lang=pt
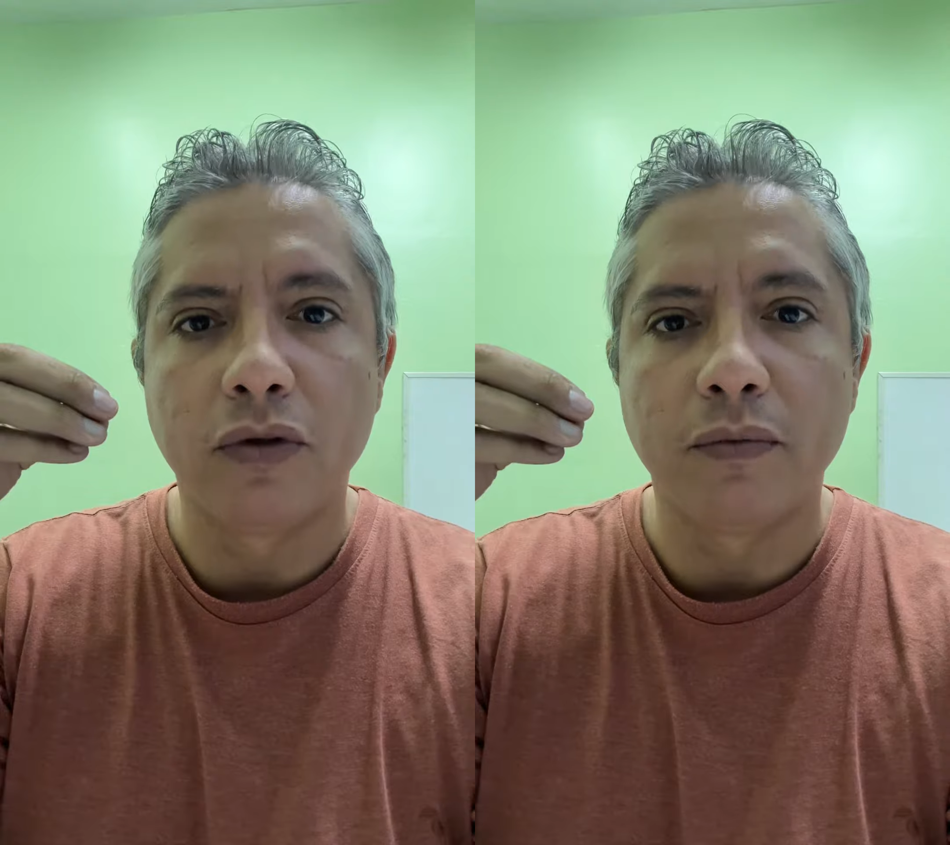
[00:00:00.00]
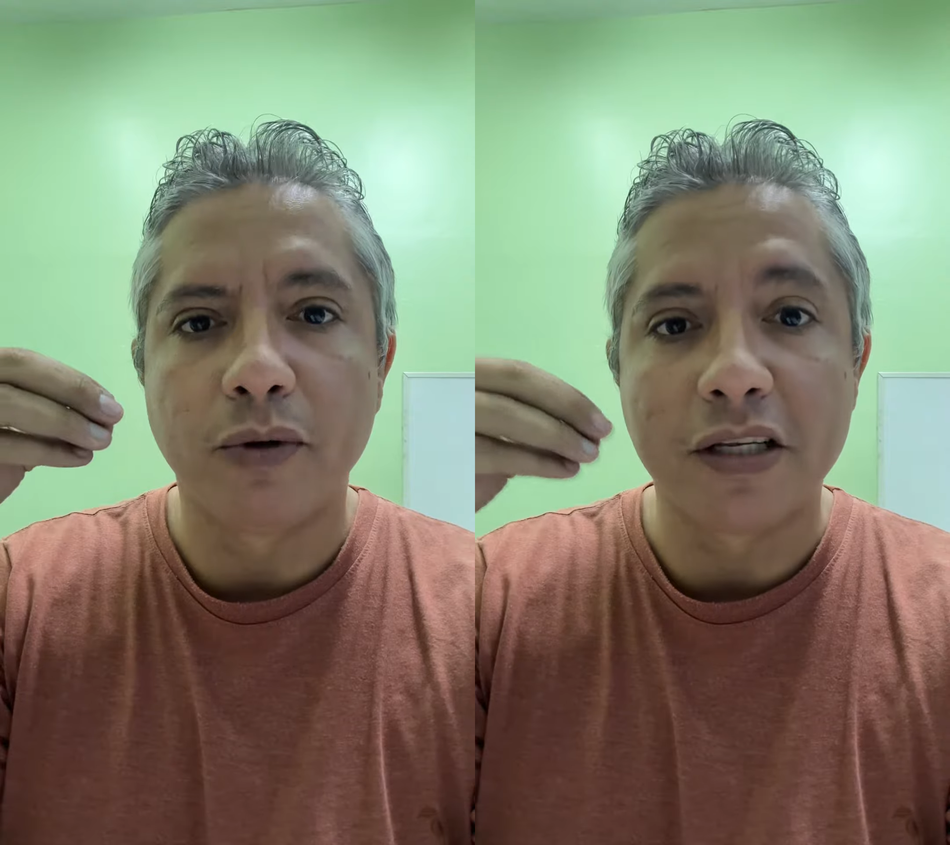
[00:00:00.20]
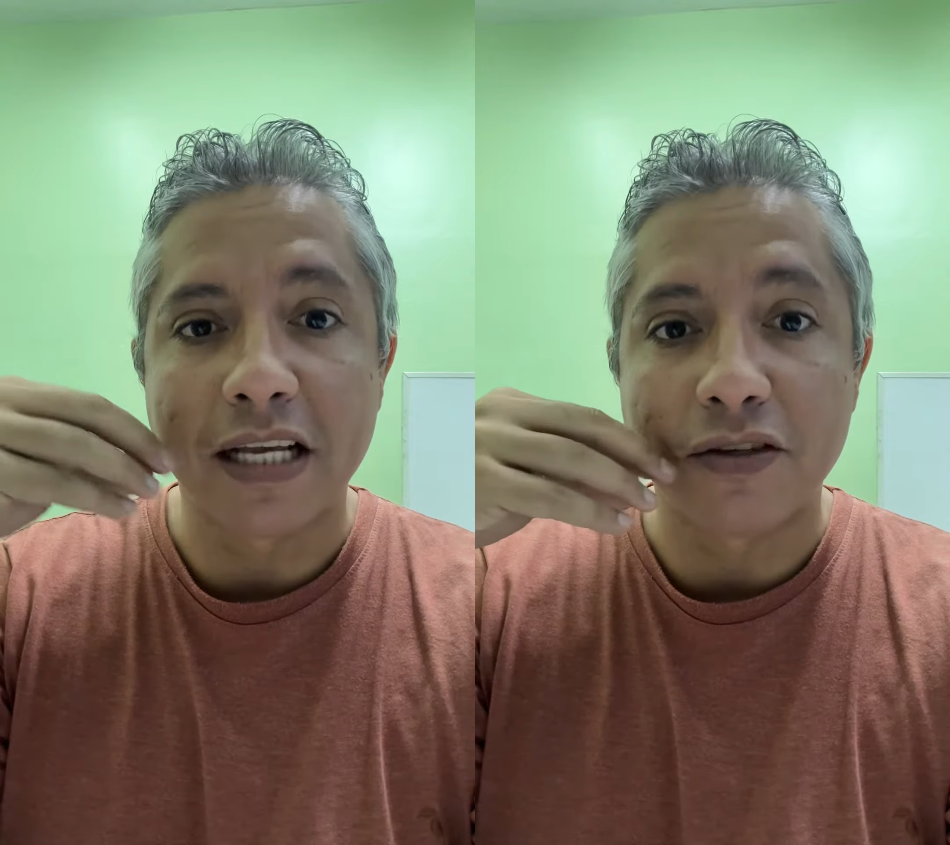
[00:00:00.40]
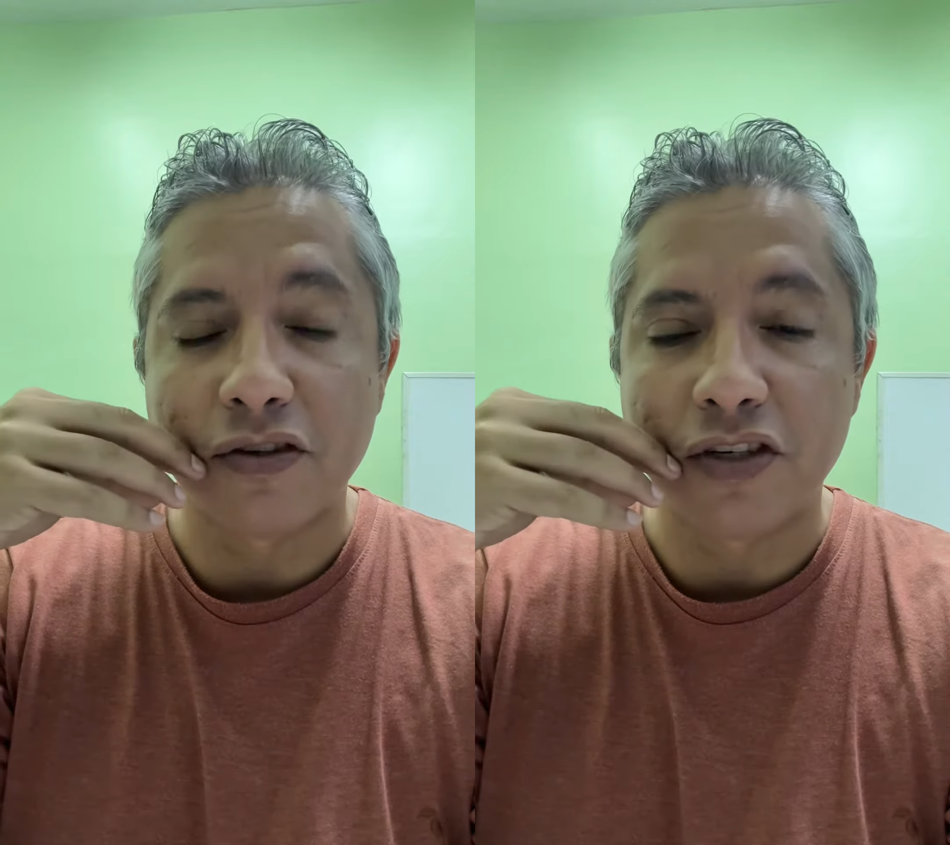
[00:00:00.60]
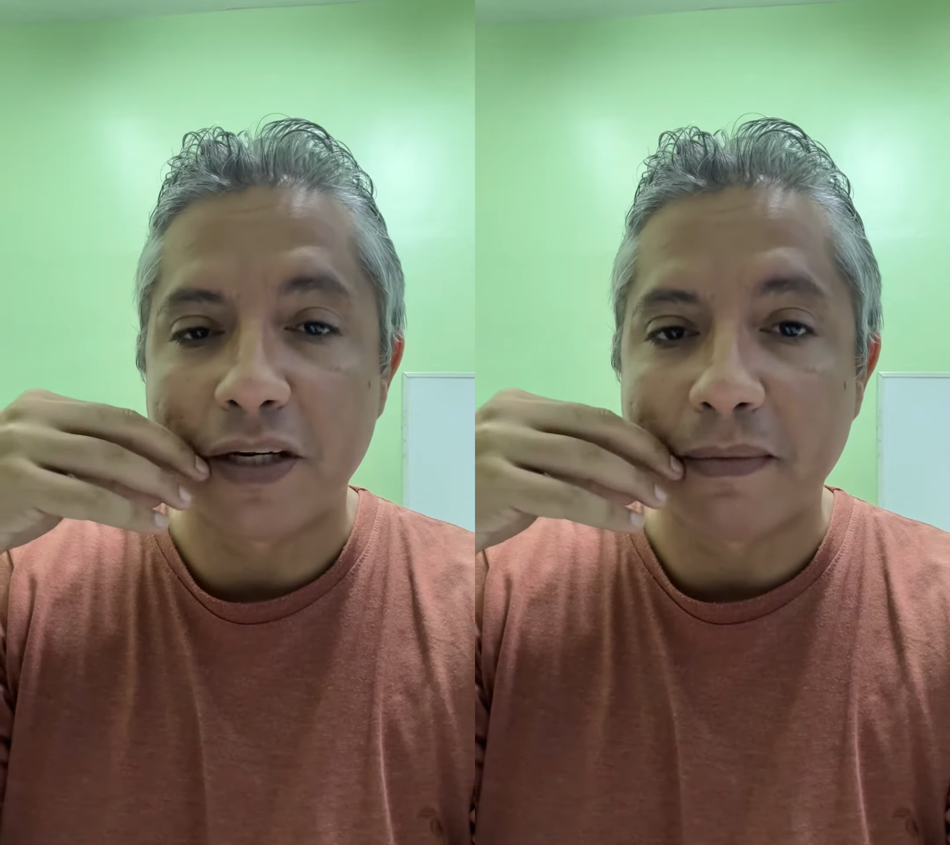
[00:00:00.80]
no
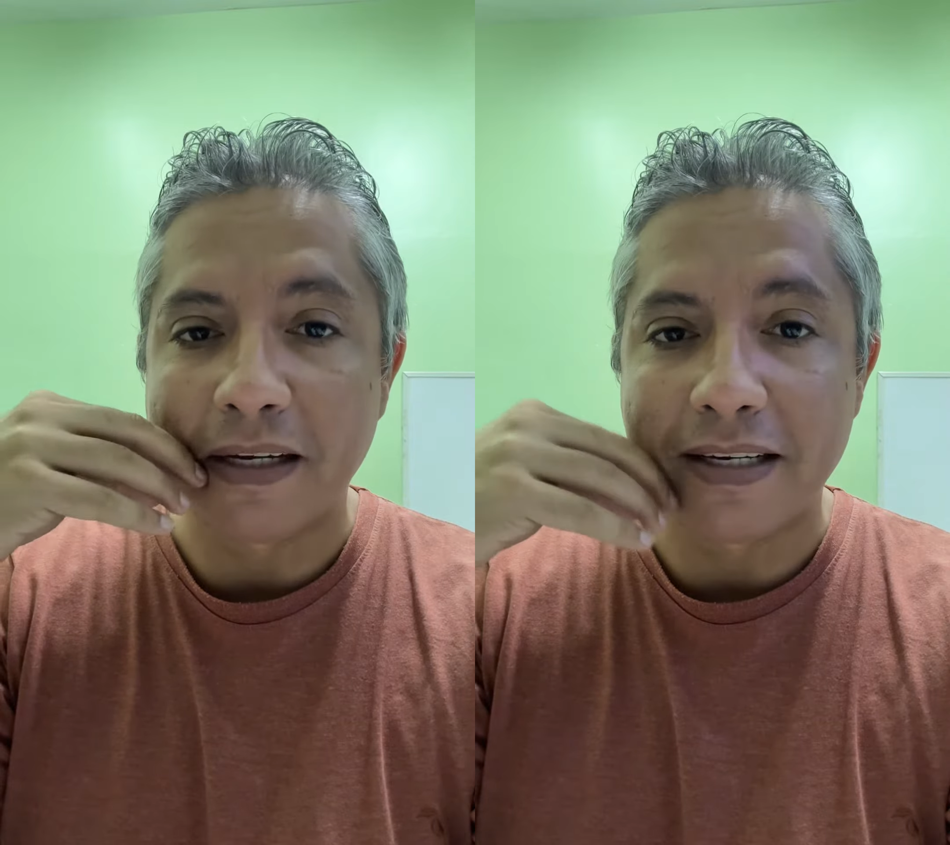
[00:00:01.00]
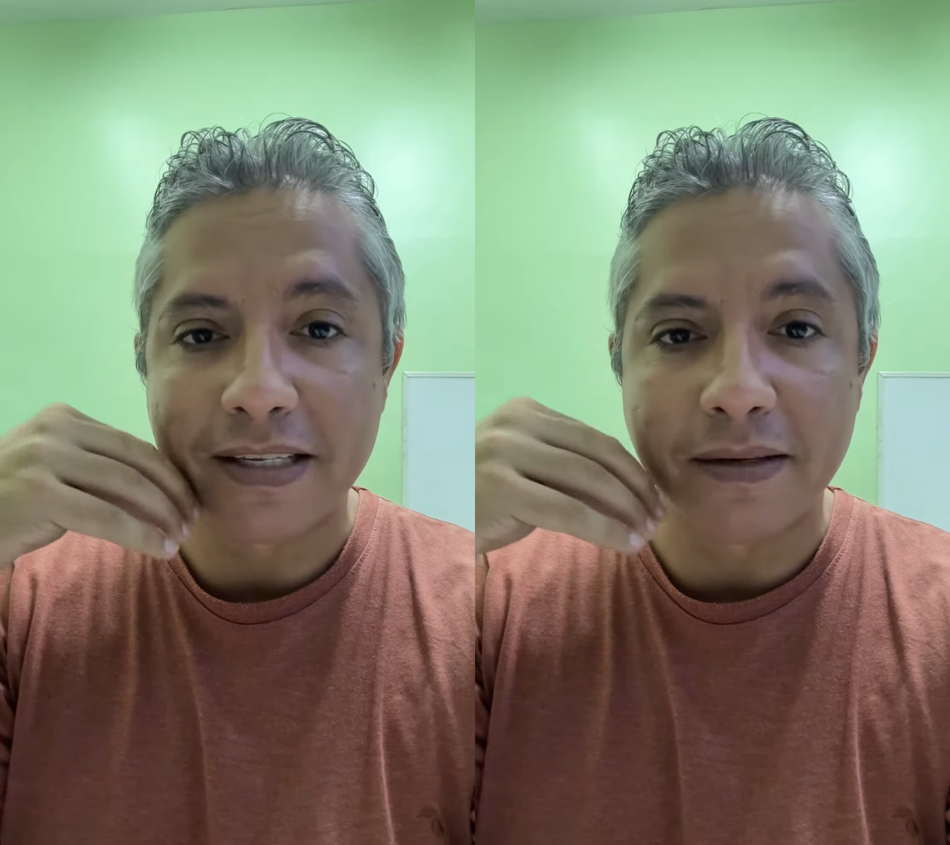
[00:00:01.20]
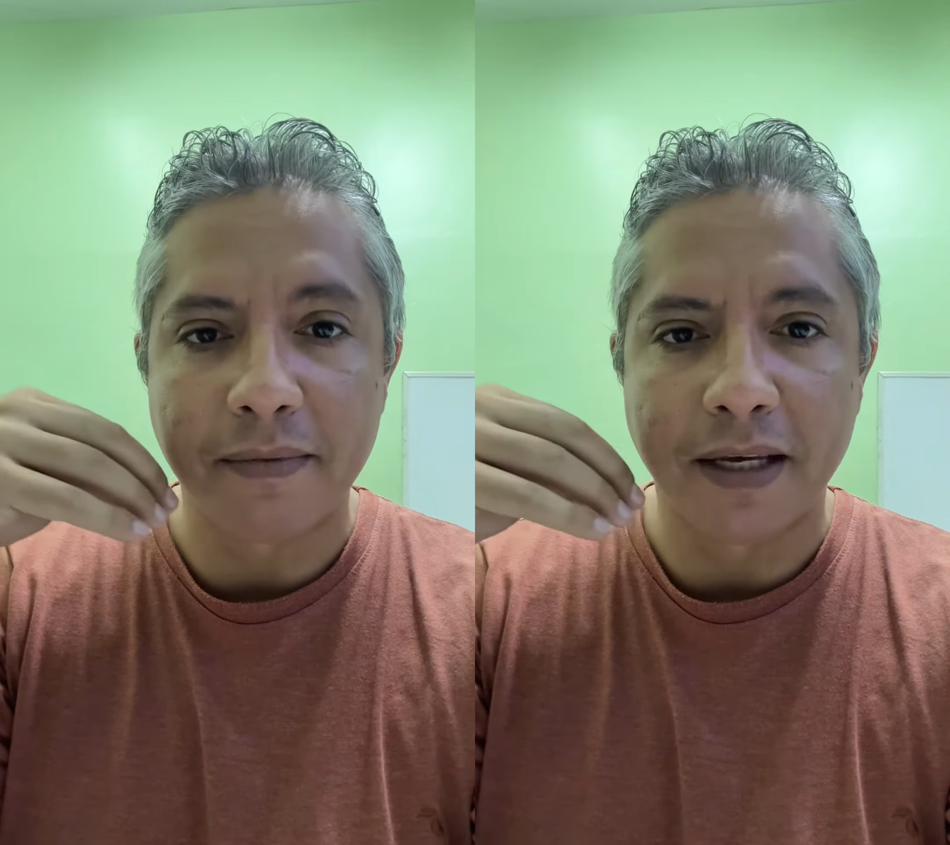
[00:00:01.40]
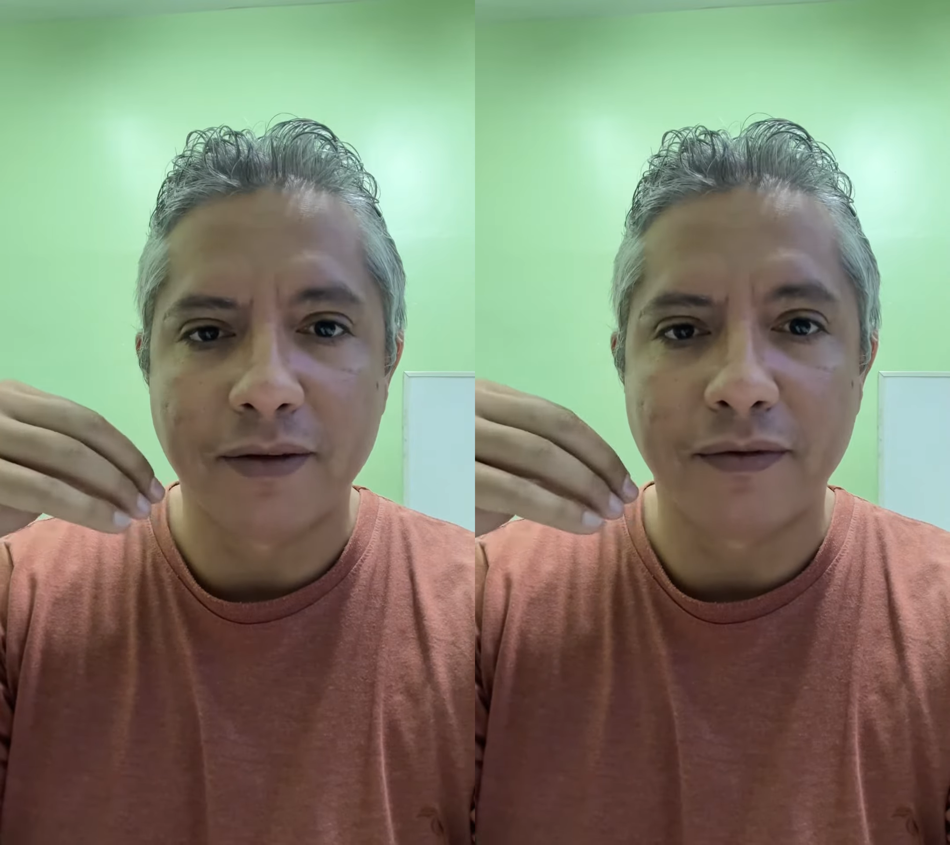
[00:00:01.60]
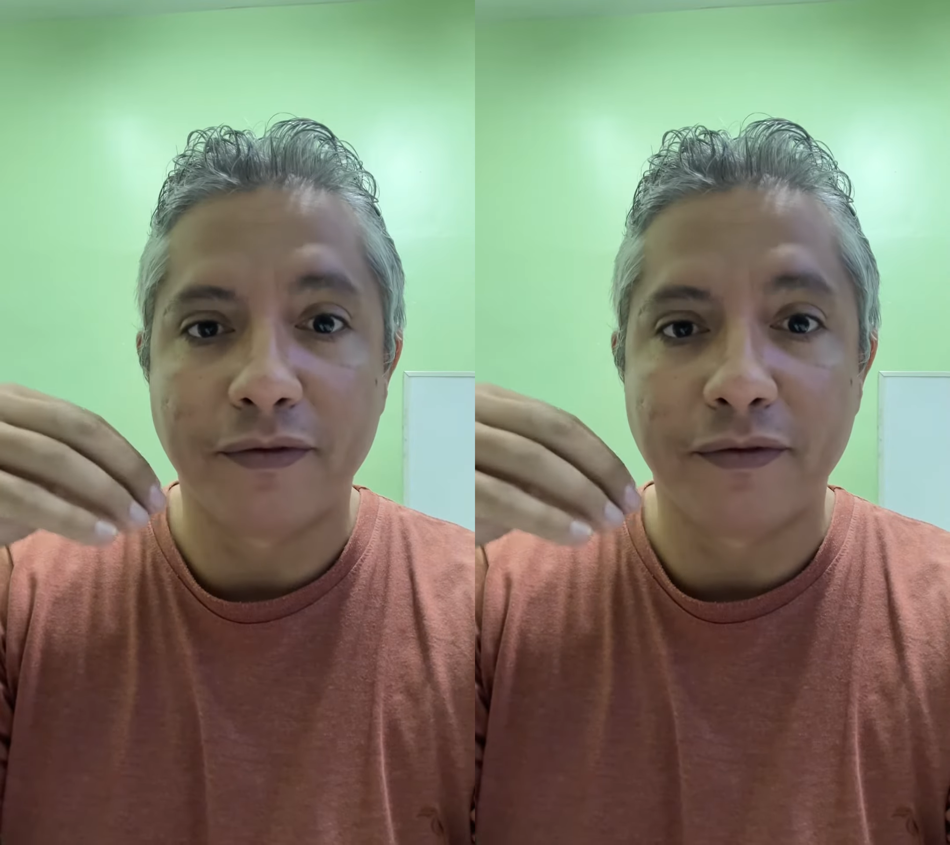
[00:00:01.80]
processo de emagrecimento,